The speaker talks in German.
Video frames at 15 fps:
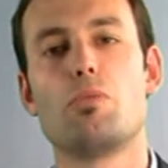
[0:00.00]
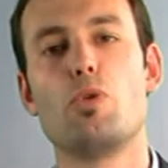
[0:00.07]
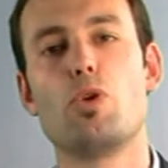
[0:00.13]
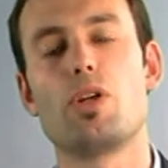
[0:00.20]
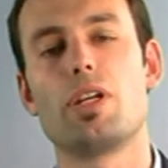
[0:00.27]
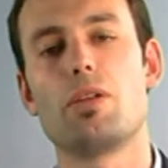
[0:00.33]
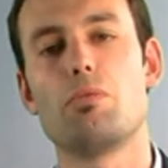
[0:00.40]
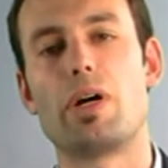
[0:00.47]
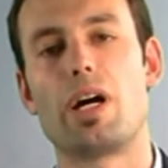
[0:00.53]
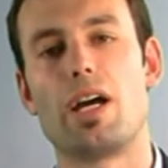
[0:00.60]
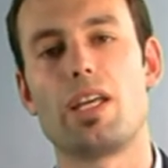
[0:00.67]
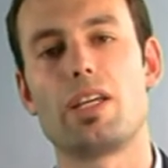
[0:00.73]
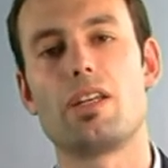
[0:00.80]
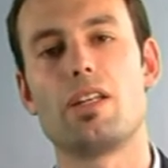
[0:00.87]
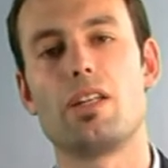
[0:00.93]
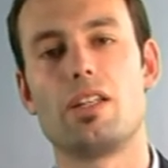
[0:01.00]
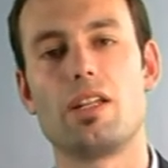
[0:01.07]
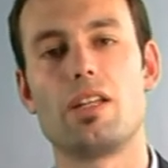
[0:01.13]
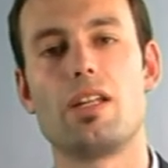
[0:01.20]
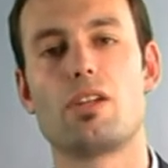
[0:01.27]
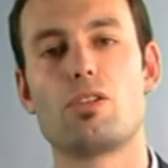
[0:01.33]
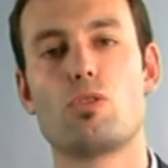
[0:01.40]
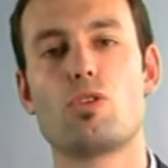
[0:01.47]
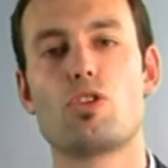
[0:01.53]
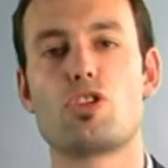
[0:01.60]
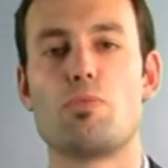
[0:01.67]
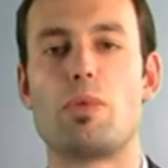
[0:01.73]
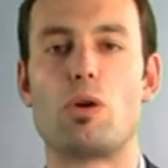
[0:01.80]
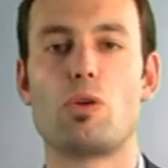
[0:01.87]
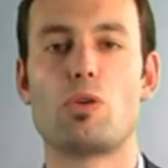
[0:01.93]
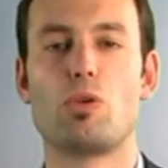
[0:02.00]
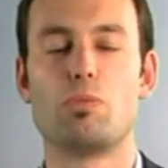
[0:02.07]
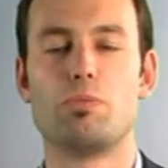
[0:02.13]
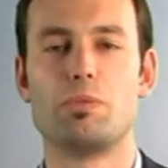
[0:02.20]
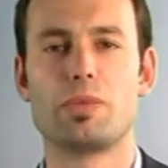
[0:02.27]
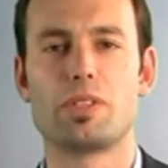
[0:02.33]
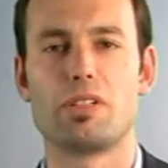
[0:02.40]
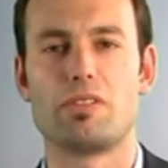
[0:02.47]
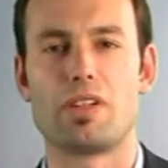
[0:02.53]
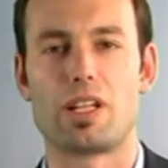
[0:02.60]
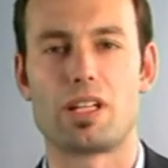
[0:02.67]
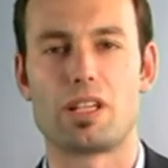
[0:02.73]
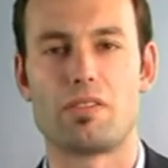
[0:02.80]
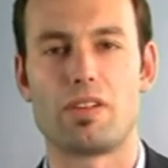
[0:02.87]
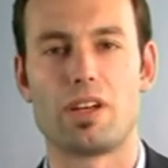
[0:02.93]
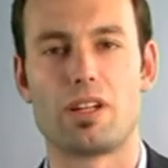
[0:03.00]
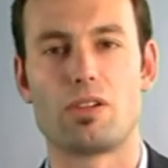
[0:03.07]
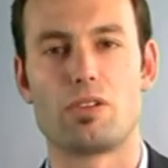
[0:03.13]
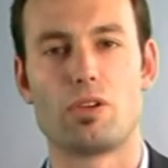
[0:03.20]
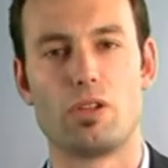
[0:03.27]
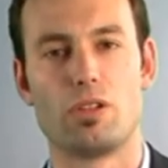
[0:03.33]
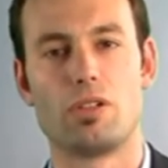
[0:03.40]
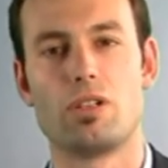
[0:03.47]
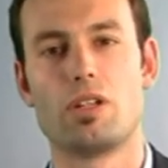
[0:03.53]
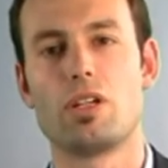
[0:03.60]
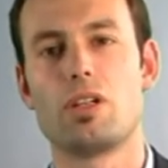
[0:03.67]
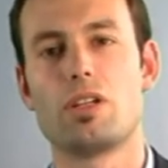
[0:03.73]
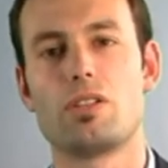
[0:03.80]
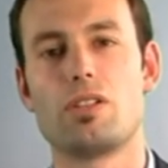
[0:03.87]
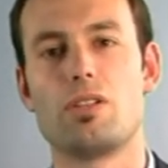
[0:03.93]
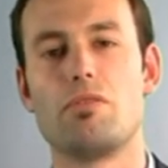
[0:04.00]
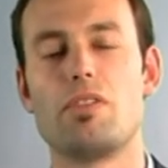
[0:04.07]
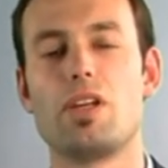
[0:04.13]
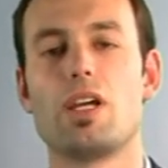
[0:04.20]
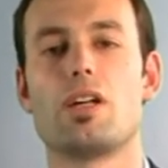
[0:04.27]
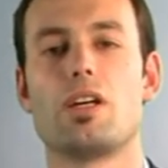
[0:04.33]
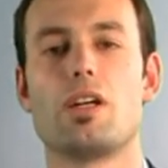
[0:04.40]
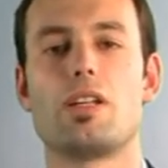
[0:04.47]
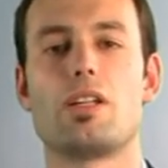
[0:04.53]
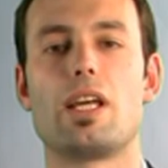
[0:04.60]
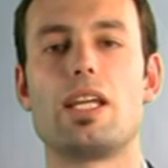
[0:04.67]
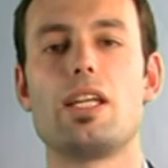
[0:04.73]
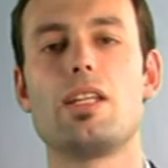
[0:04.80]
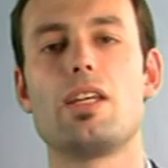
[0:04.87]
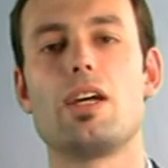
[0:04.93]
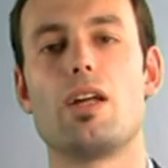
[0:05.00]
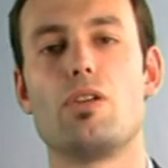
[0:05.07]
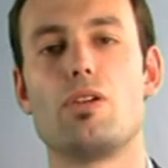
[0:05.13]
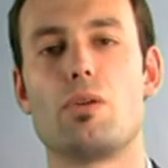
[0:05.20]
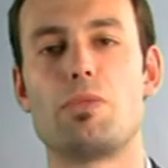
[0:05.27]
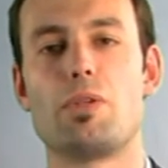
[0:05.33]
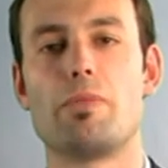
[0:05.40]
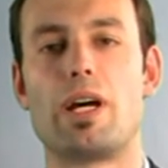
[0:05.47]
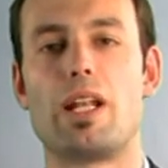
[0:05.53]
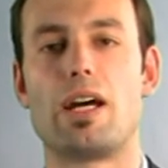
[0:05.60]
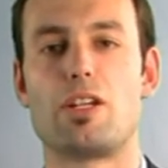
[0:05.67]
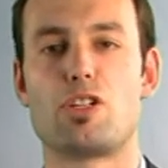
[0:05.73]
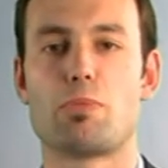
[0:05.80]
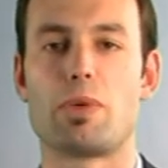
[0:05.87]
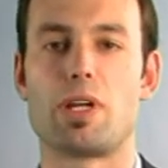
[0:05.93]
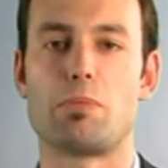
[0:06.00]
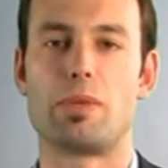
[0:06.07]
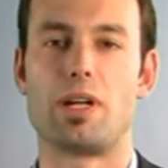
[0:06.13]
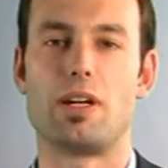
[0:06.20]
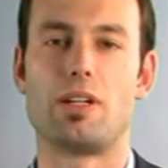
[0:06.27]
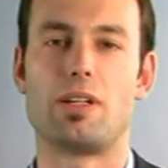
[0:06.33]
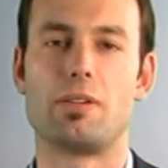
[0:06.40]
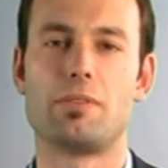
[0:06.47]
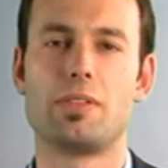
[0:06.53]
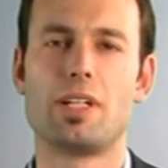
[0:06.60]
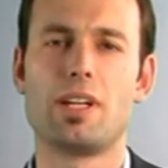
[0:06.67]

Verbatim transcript: möglichen Bereiche, in denen elektronische Baugruppen gefertigt werden können, sind wir der ideale und optimale Ansprechpartner.